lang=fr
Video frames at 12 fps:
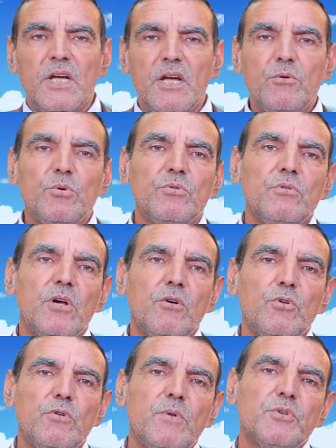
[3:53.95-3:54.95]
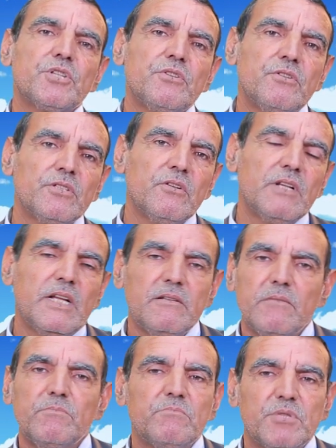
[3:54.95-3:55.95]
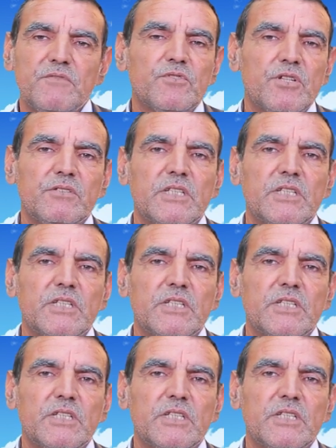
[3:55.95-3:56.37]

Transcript: On, le mentionne dans la, si vous